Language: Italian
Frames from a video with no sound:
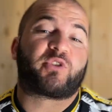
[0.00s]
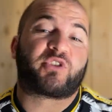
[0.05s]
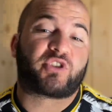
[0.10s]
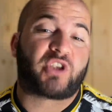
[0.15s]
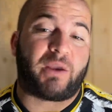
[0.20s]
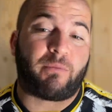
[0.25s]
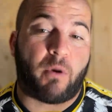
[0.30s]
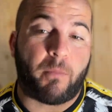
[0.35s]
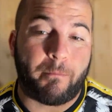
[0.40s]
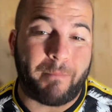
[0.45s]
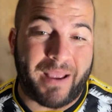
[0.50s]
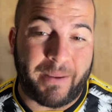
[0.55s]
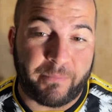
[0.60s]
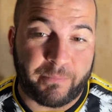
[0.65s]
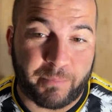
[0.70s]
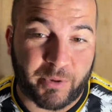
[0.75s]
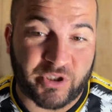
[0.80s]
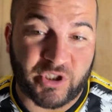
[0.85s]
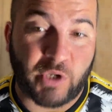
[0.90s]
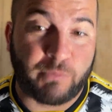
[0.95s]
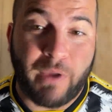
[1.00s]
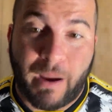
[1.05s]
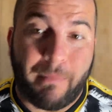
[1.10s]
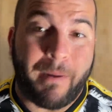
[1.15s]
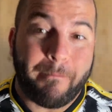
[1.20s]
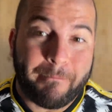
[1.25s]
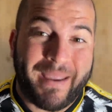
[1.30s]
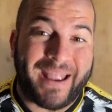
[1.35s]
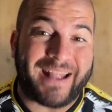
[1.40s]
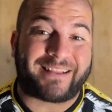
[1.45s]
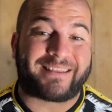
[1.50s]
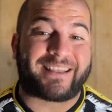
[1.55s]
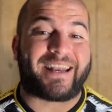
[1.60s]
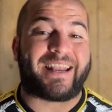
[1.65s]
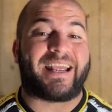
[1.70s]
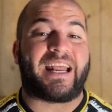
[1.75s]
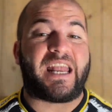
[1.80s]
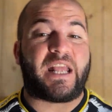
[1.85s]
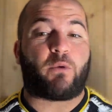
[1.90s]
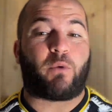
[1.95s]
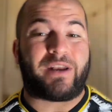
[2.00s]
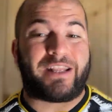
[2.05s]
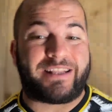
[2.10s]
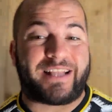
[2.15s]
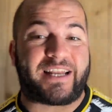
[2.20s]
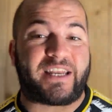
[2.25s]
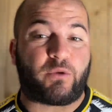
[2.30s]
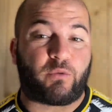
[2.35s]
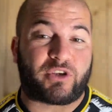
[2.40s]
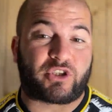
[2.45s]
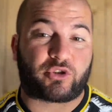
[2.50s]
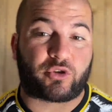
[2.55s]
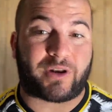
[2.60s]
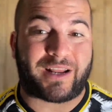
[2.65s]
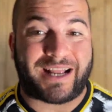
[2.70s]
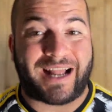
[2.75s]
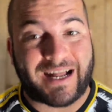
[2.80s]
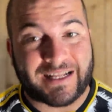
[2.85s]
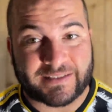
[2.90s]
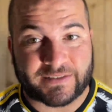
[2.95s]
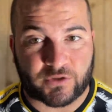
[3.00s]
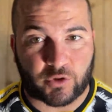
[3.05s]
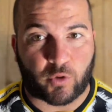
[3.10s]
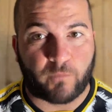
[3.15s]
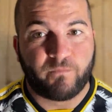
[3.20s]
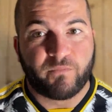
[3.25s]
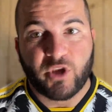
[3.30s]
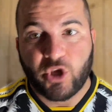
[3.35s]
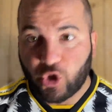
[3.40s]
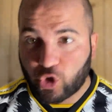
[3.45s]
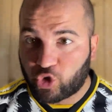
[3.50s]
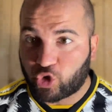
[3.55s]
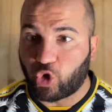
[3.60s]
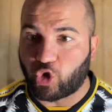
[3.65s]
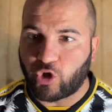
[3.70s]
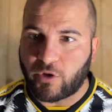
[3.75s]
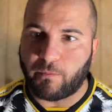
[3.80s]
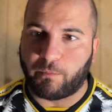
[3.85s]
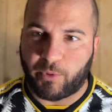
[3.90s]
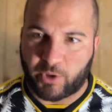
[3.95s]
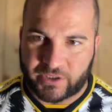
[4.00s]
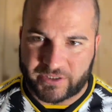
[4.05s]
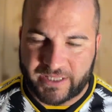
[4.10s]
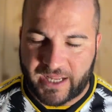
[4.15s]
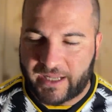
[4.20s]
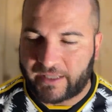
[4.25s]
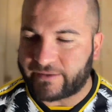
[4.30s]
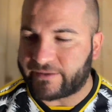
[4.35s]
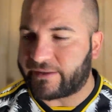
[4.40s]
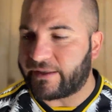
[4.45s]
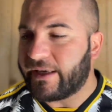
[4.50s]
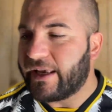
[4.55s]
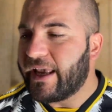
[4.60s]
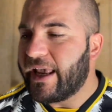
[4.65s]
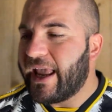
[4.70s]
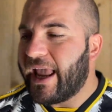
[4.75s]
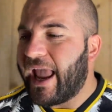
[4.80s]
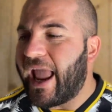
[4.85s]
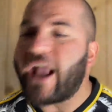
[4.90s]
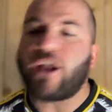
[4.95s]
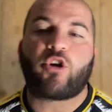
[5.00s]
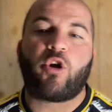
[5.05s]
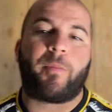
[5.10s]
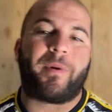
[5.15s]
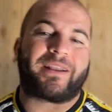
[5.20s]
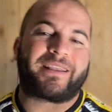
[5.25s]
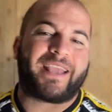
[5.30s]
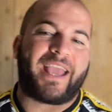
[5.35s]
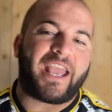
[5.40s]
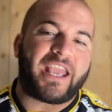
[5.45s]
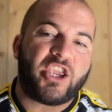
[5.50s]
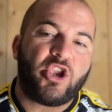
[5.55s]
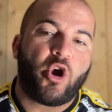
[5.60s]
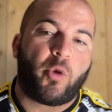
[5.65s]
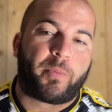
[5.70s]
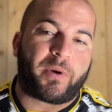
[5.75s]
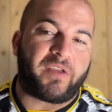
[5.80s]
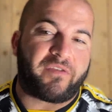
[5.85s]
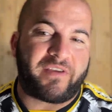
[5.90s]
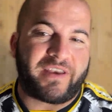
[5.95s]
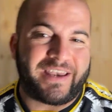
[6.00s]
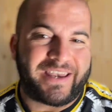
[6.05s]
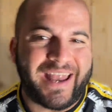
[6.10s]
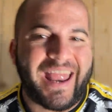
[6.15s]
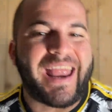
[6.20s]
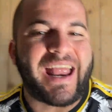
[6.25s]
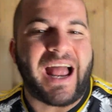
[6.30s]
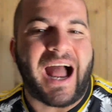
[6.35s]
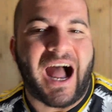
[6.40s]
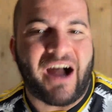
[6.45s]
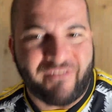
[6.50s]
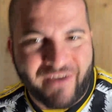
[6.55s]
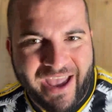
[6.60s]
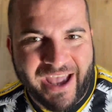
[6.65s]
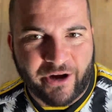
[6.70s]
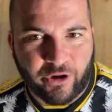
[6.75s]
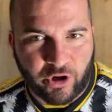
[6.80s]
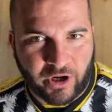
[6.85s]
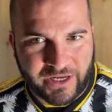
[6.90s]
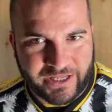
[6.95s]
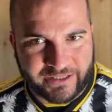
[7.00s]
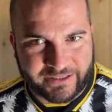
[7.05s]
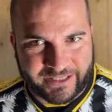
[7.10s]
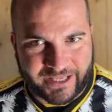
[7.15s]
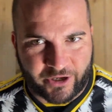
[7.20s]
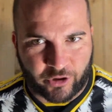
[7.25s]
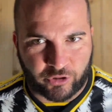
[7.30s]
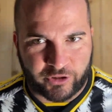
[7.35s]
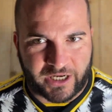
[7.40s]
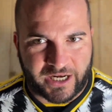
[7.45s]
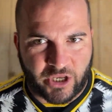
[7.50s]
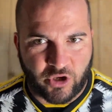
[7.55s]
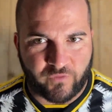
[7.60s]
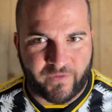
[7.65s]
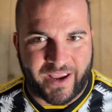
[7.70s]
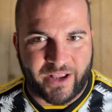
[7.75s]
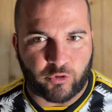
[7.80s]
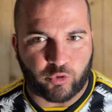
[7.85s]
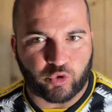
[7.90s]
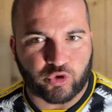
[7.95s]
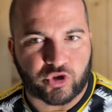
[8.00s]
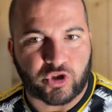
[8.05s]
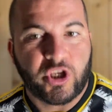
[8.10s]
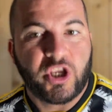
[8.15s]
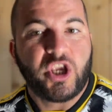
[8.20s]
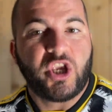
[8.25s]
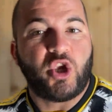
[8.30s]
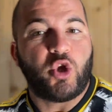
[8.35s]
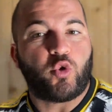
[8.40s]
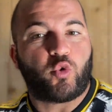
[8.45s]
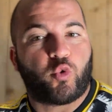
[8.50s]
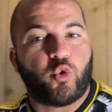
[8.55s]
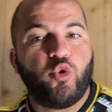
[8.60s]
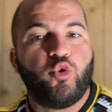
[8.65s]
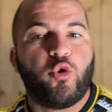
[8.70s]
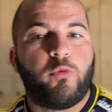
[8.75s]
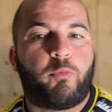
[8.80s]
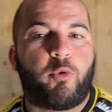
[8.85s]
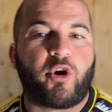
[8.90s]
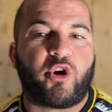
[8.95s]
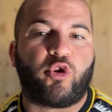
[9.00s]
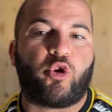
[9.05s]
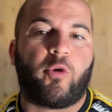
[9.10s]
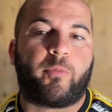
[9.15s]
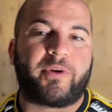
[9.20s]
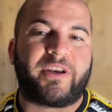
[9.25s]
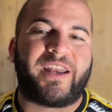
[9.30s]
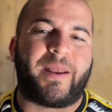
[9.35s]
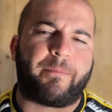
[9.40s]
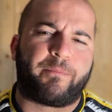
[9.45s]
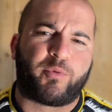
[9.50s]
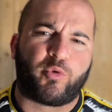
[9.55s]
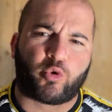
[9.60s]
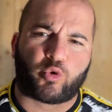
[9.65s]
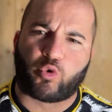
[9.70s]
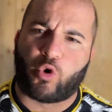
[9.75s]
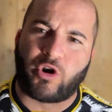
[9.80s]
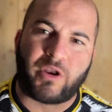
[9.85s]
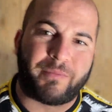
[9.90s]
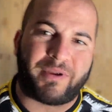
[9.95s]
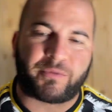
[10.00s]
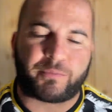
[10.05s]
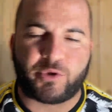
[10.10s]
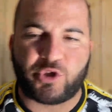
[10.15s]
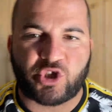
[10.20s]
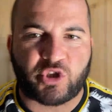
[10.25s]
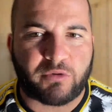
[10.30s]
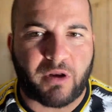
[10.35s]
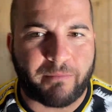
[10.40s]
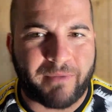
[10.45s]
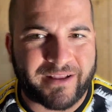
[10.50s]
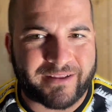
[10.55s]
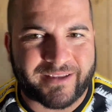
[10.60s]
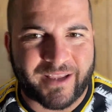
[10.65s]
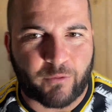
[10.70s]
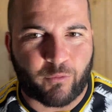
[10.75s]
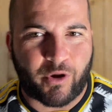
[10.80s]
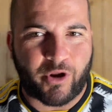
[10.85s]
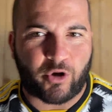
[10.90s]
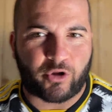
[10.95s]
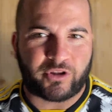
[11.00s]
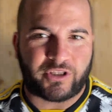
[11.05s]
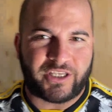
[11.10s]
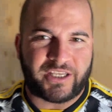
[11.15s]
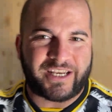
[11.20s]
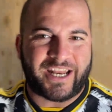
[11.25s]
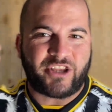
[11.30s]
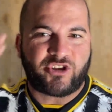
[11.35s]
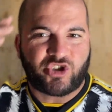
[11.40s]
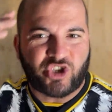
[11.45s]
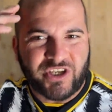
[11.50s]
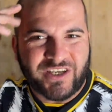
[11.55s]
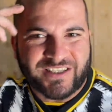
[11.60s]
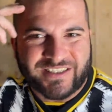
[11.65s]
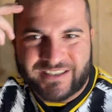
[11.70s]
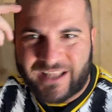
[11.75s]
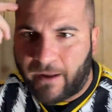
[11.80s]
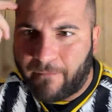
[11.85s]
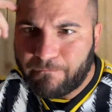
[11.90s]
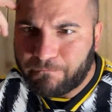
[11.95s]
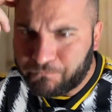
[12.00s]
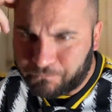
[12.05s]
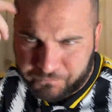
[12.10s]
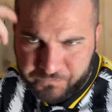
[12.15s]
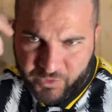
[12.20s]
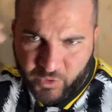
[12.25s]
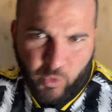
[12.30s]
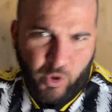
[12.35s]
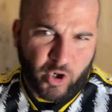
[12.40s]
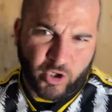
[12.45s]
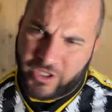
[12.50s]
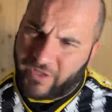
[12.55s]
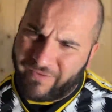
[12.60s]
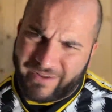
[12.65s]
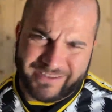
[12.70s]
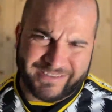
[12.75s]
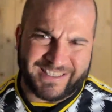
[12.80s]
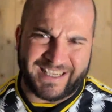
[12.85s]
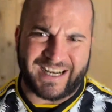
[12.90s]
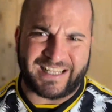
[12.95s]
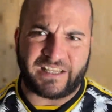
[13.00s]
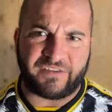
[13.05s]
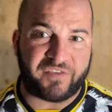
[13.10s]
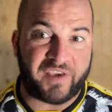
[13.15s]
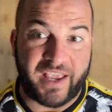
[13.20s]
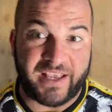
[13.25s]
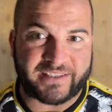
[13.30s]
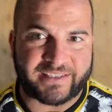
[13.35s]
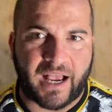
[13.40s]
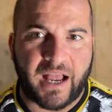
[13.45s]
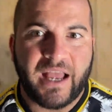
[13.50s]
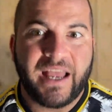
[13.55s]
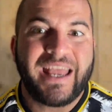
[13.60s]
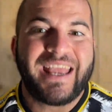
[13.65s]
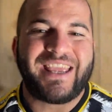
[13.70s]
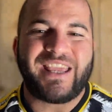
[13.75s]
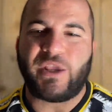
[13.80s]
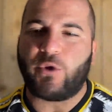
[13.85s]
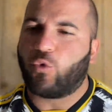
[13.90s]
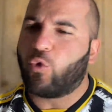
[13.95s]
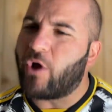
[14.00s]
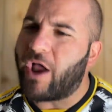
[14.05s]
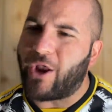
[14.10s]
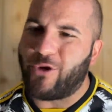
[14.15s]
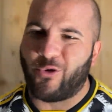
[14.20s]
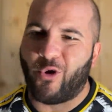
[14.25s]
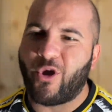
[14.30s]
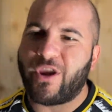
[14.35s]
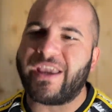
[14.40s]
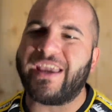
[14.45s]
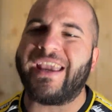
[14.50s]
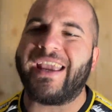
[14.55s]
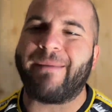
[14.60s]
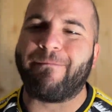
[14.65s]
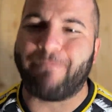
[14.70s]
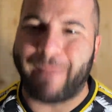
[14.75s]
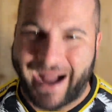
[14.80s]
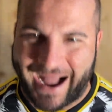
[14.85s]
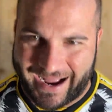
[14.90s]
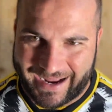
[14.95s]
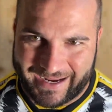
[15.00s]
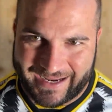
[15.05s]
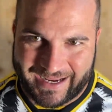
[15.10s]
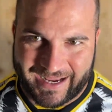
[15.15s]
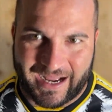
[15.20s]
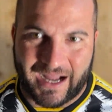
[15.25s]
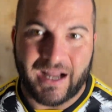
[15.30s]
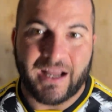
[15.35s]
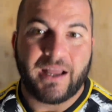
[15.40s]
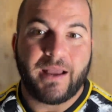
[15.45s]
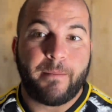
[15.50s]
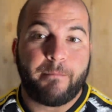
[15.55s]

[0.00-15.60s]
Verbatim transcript: amm- dobbiamo ammettere che le qualità di questo ragazzo sono importanti. Ecco perché io preferirei averlo all'interno della Juventus, in cui lui può ricoprire più ruoli, ma principalmente quello di regista quello davanti alla difesa, in cui a noi manca.